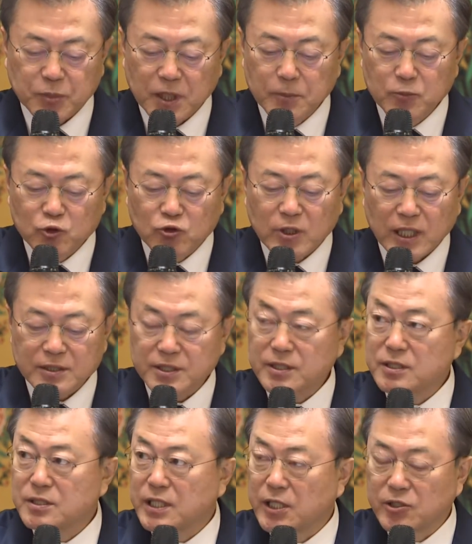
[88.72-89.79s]

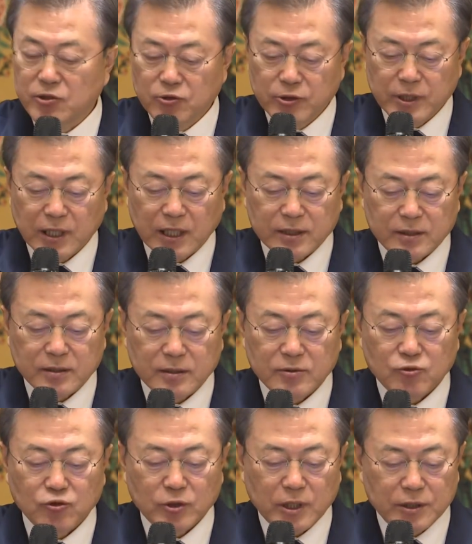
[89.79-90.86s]
범국가적인 대응을 위한
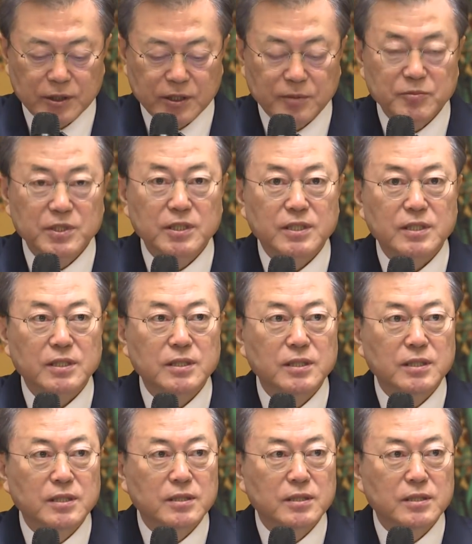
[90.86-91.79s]
국회의 협력이